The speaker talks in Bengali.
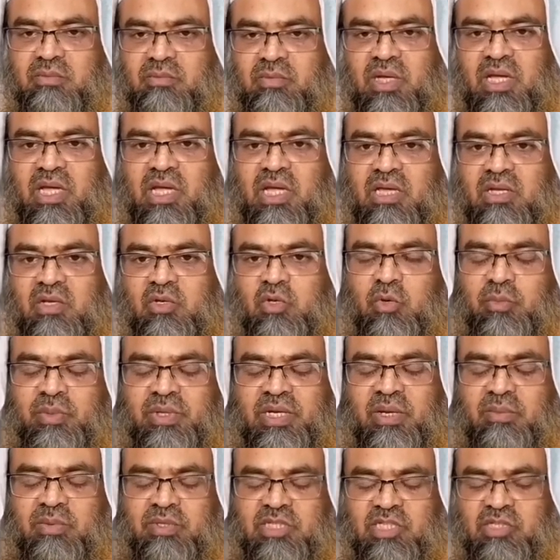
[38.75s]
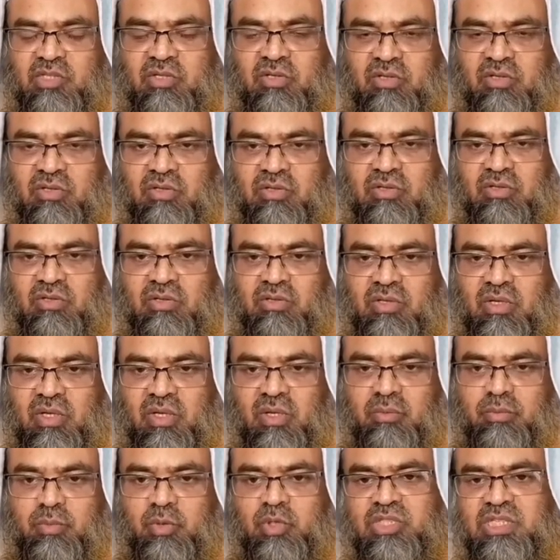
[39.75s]
বা নবীরা ব্যতীত
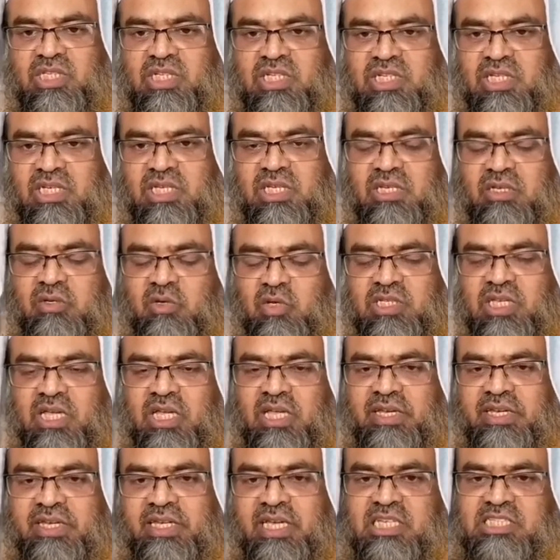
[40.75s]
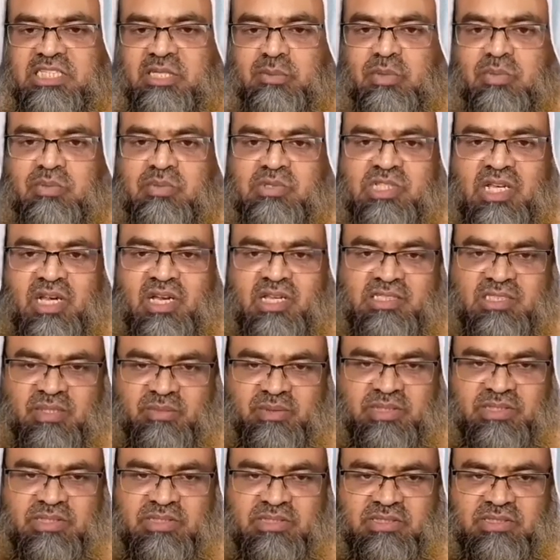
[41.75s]
প্রত্যেকেরই কথা নেওয়া যাবে এবং ছাড়া যাবে